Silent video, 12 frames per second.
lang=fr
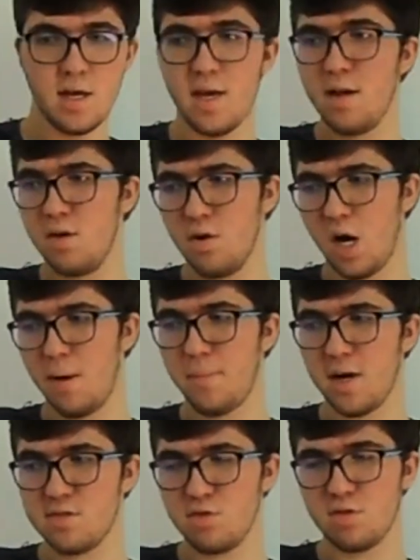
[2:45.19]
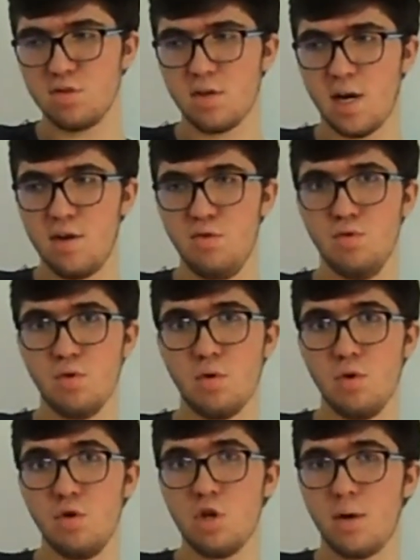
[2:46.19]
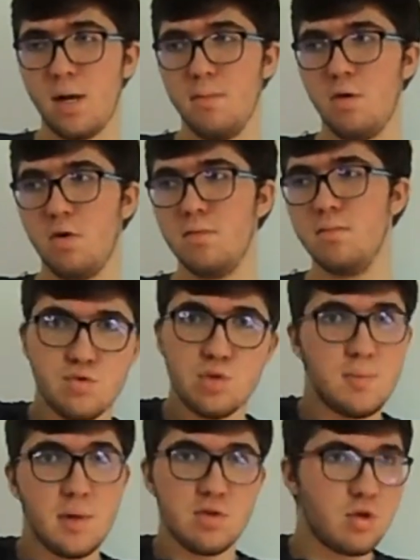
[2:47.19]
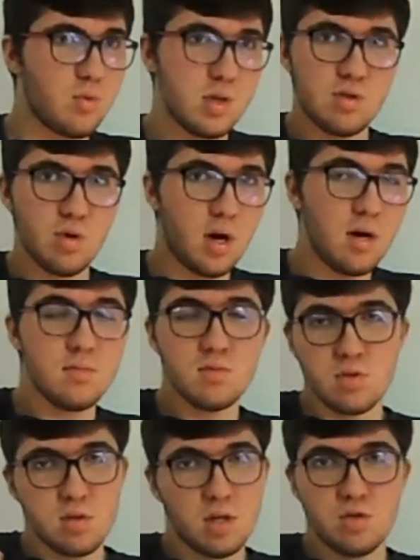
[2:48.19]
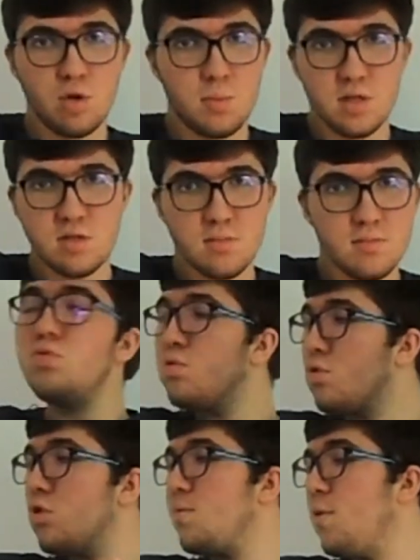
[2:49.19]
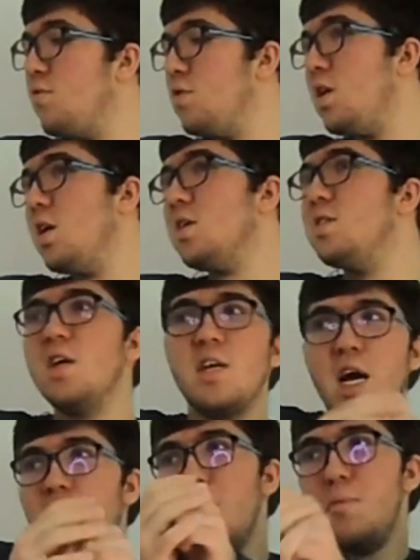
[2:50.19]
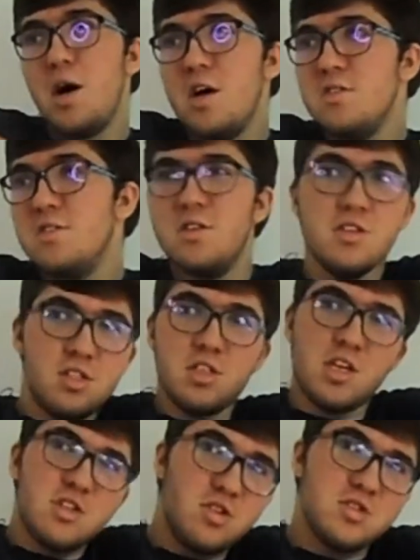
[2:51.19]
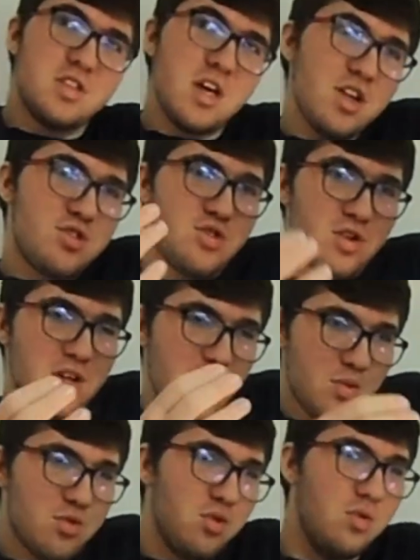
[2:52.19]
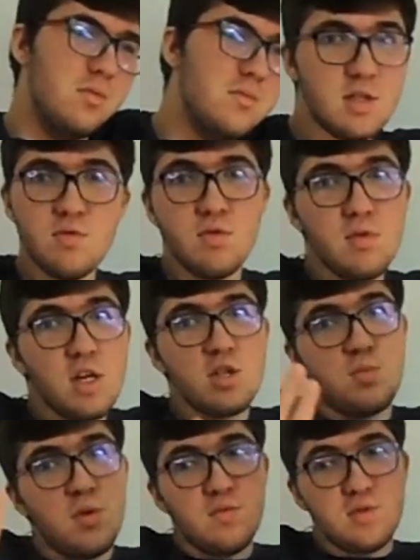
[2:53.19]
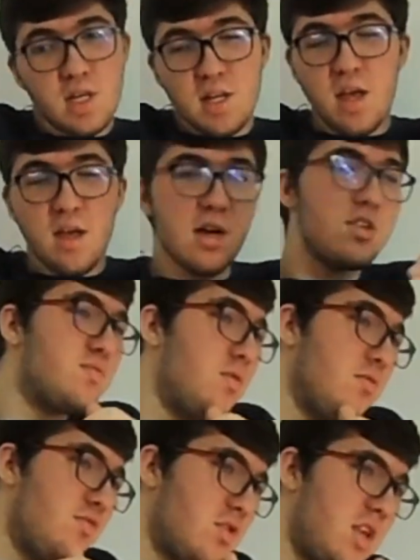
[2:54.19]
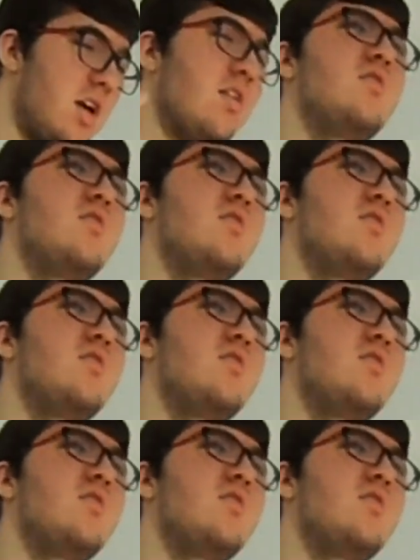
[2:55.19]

Et après, ce sera une heureux, normalement. Je ne dis pas sur quoi il sera, ce sera une surprise. Tout ce que je peux vous dire, c'est qu'à la base, c'était censé être sur Naruto. Si vous voulez, je peux vous aider, hein. je peux vous dire...